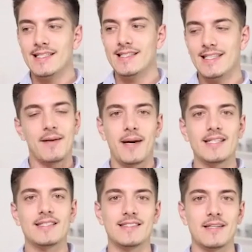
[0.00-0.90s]
Ja,
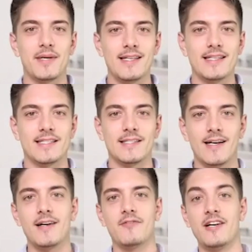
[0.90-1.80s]
meistens aber nicht.
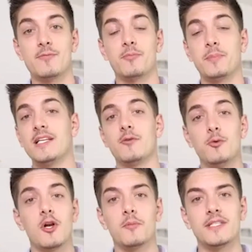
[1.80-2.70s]
Ja? Facebook bietet
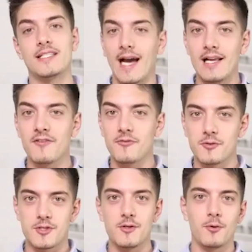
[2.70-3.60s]
unglaublich geile
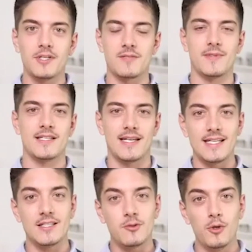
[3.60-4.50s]
Funktionen, dass man sich
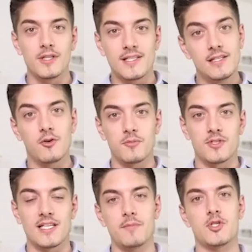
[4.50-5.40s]
richtig coole Zielgruppen
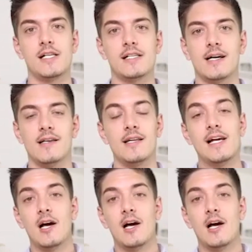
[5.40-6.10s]
zusammenstellen kann,